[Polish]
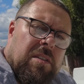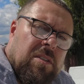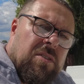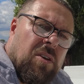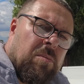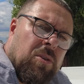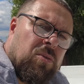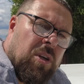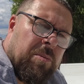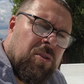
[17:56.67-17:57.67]
To co,
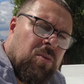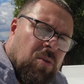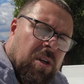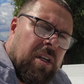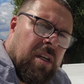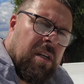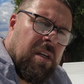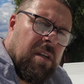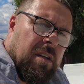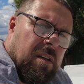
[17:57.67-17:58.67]
montujemy tą górę,
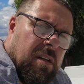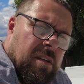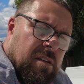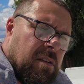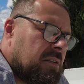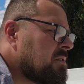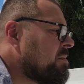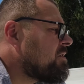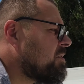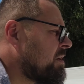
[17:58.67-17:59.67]
nie?
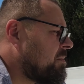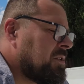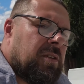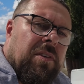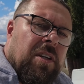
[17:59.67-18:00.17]
zobaczymy jak będzie